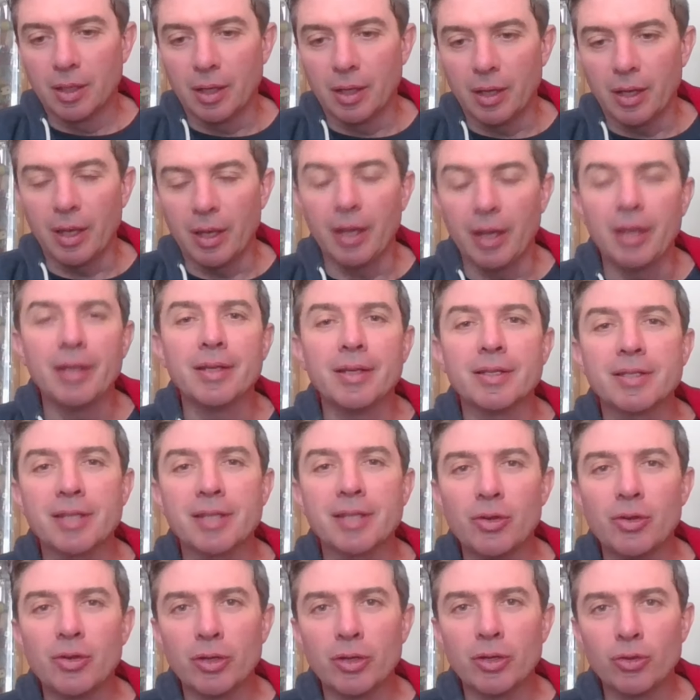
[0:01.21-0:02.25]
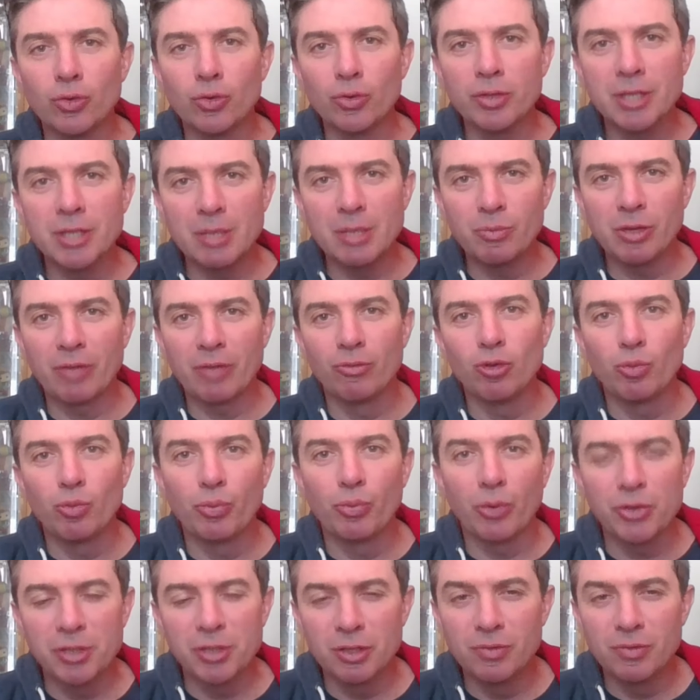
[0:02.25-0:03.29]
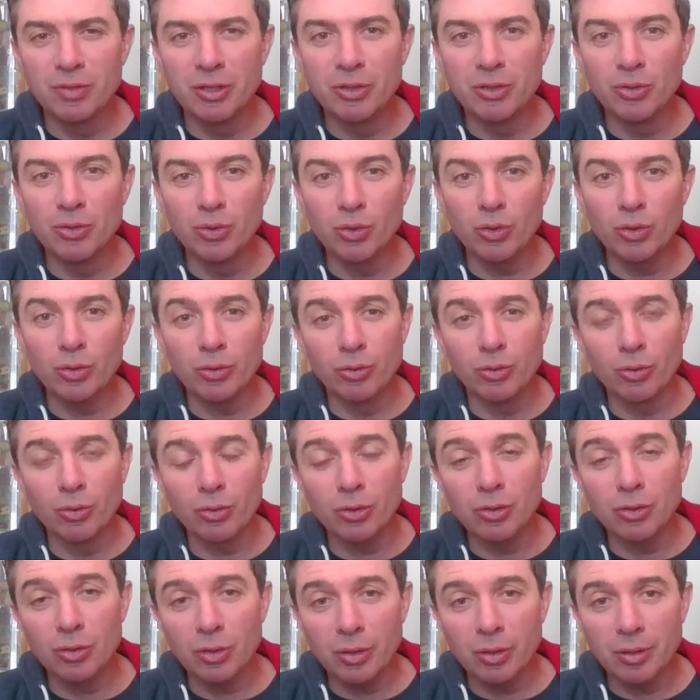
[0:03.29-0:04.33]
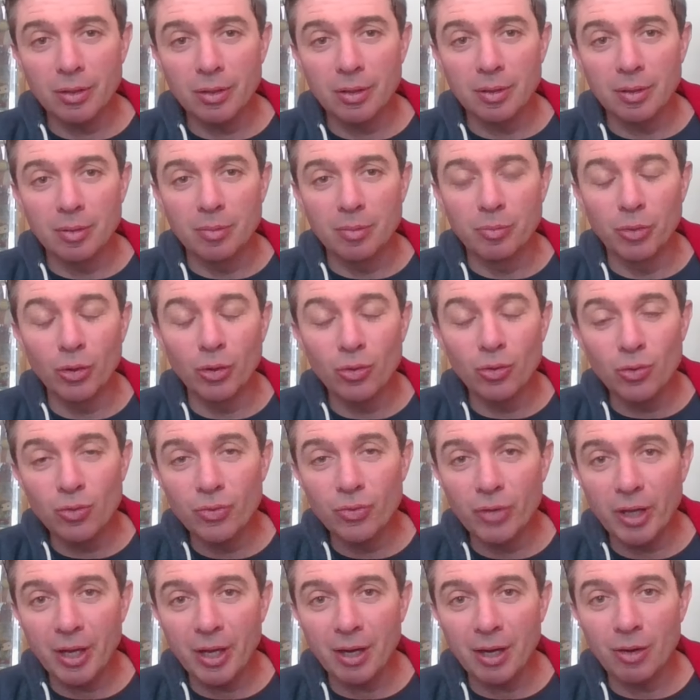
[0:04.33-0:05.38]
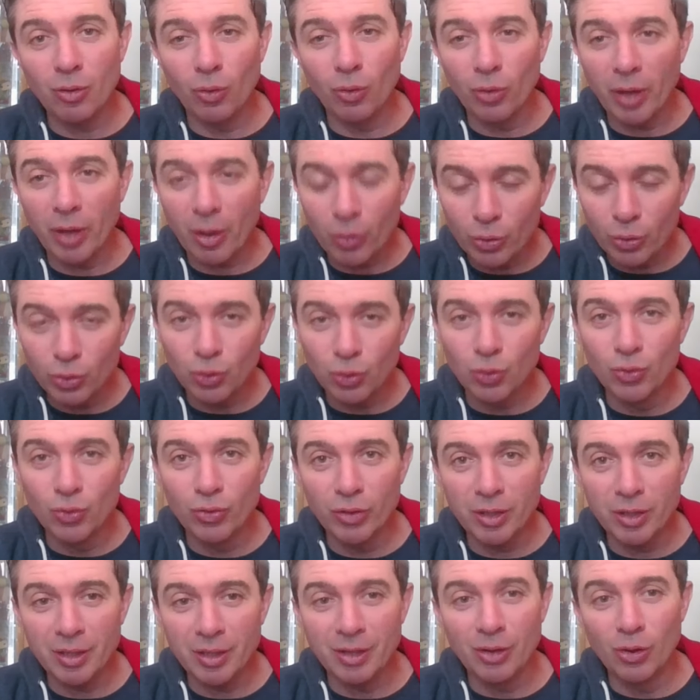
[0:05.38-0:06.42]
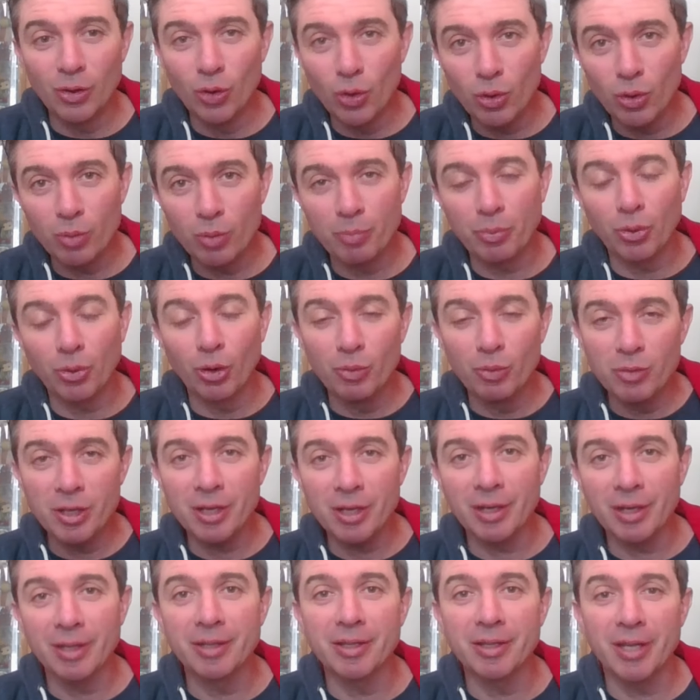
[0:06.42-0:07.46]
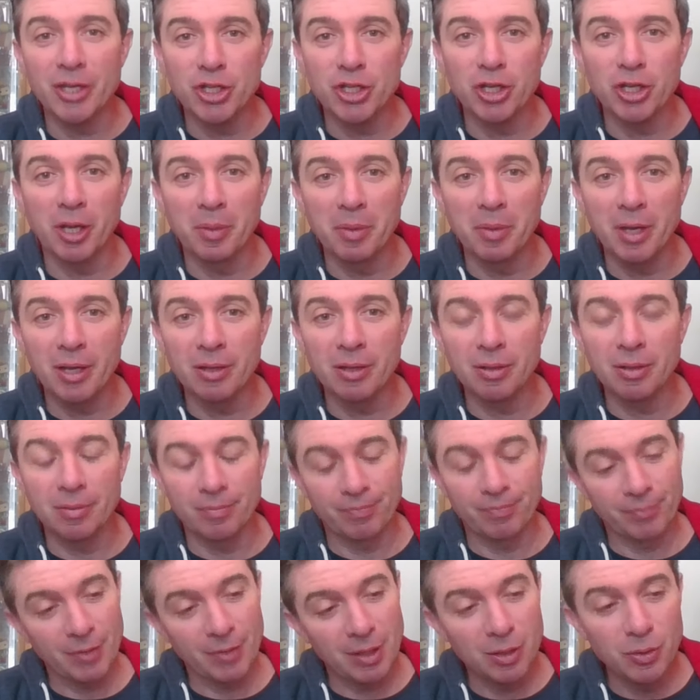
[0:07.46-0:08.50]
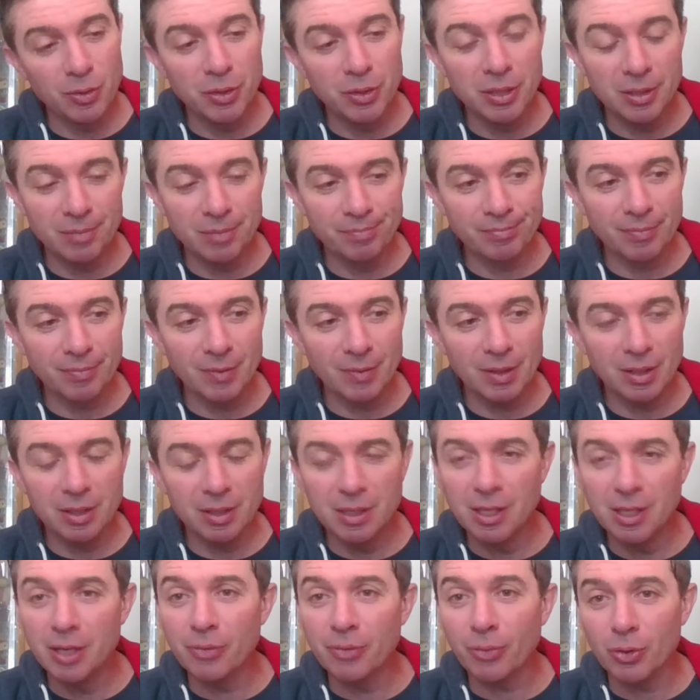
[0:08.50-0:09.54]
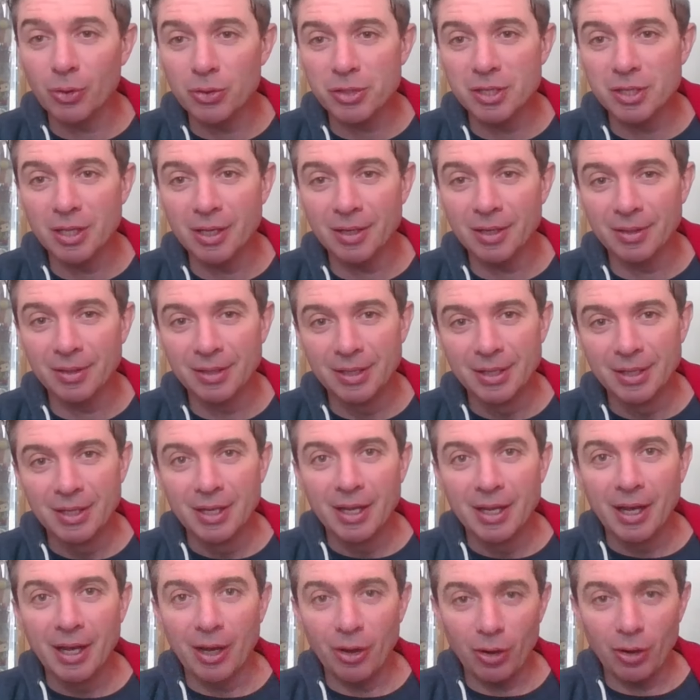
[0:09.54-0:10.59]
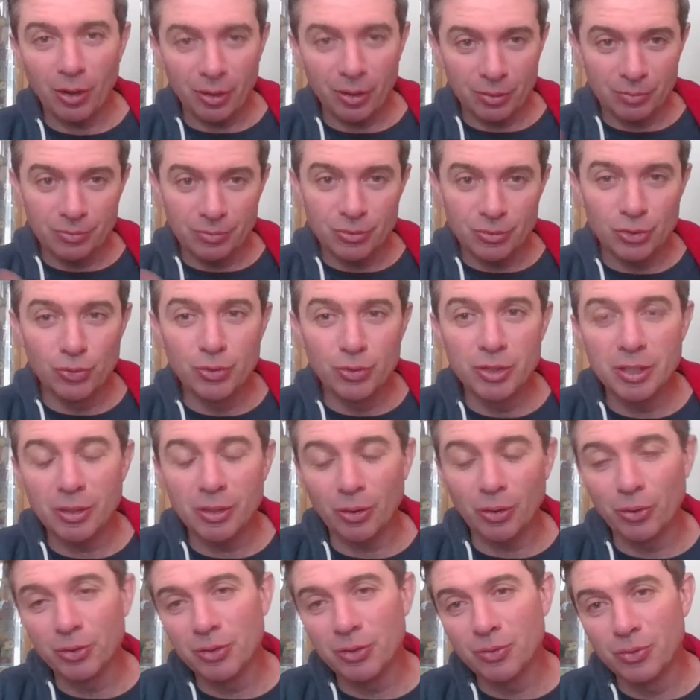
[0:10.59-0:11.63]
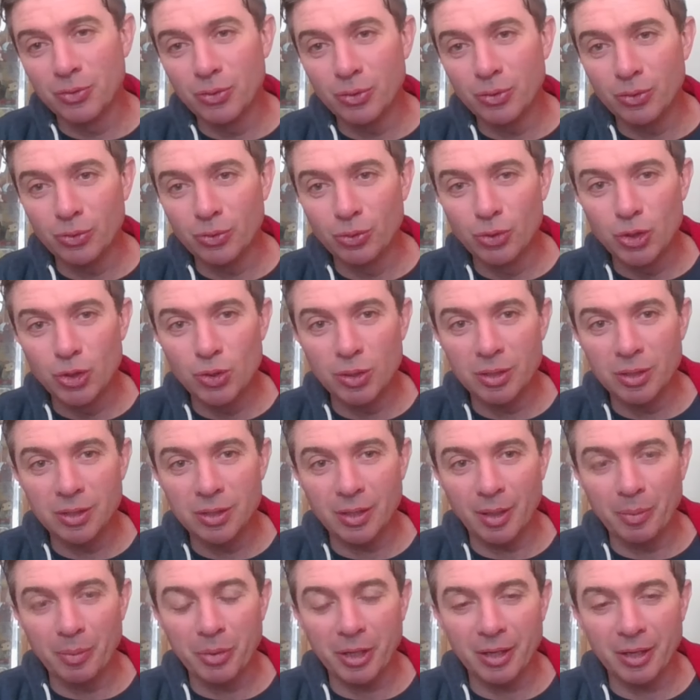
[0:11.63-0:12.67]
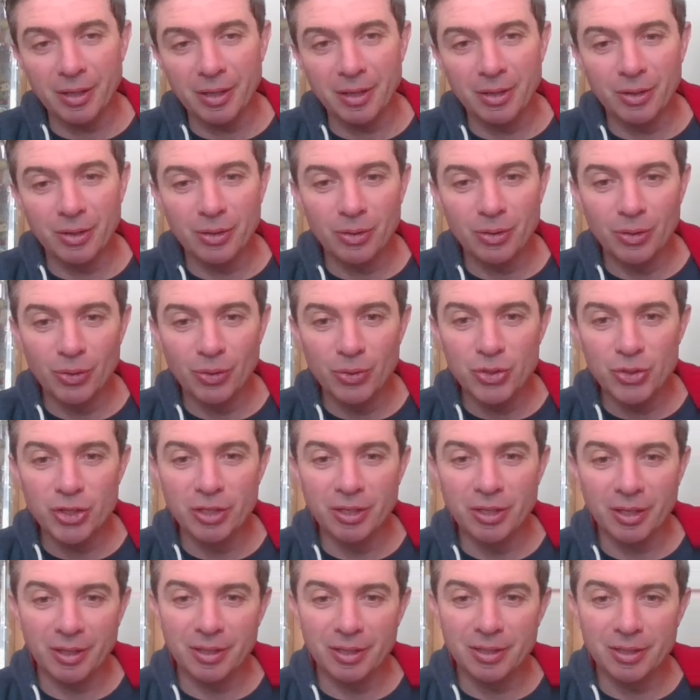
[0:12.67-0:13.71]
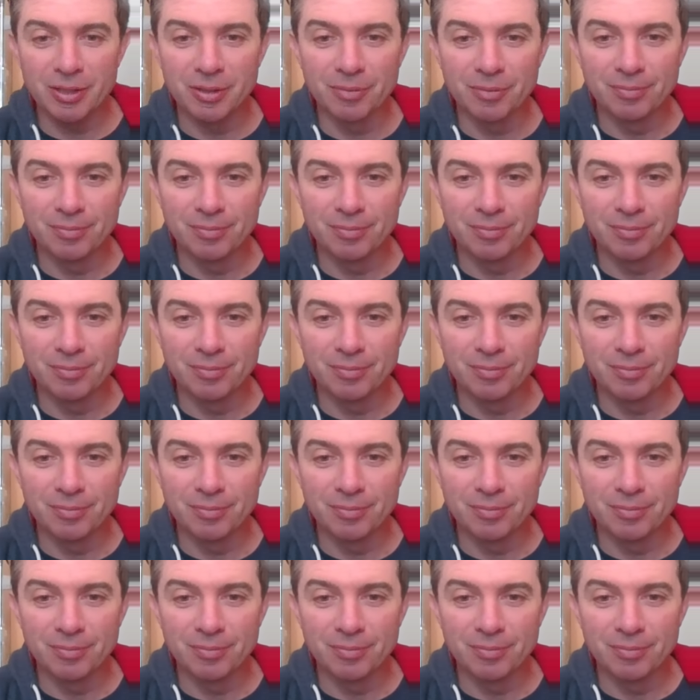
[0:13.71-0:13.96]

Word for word: Allez, salut à tous et bienvenue pour cette vidéo. Donc, euh, bonne nouvelle, on a retrouvé le premier état German. Et oui, il est français. Alors, je vous dis rendez-vous tout de suite après euh, le générique.